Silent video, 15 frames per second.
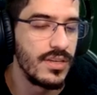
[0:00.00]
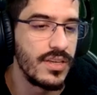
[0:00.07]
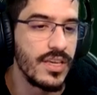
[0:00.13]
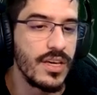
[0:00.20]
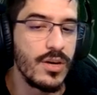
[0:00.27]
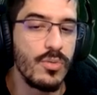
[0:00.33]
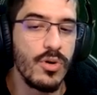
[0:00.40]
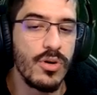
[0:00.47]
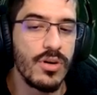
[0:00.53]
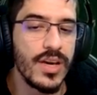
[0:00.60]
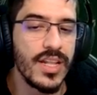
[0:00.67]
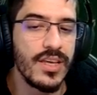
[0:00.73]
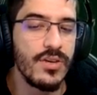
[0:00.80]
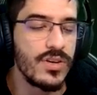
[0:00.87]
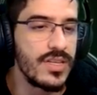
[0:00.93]
Y como
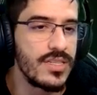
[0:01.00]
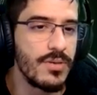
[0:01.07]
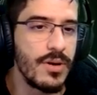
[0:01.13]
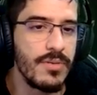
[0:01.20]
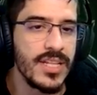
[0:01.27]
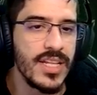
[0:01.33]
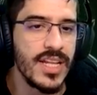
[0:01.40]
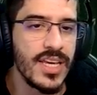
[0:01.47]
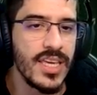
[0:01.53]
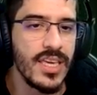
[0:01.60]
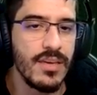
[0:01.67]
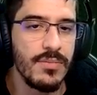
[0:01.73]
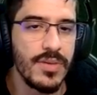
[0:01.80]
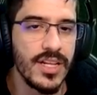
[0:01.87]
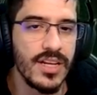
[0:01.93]
creo que se va a venir
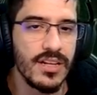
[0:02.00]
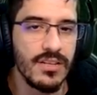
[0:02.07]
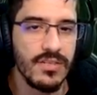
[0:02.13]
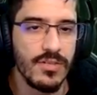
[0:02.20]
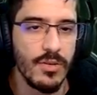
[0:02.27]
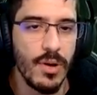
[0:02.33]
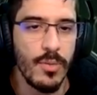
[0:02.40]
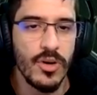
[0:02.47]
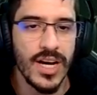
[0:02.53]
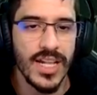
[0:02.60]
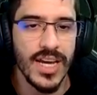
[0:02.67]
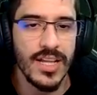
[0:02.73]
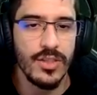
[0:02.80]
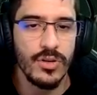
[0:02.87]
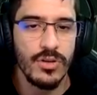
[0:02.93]
aquí Mirad, lo vamos
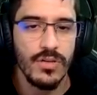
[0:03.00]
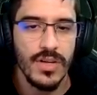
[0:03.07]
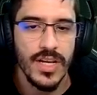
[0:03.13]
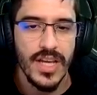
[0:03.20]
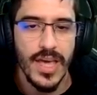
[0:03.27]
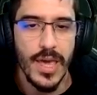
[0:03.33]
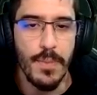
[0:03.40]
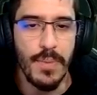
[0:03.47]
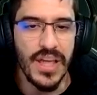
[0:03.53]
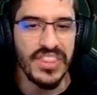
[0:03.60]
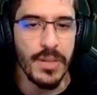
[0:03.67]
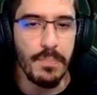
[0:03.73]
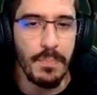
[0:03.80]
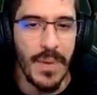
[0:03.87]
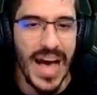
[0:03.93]
cargando Y para
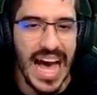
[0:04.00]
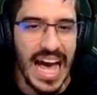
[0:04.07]
hacer ¡Pa!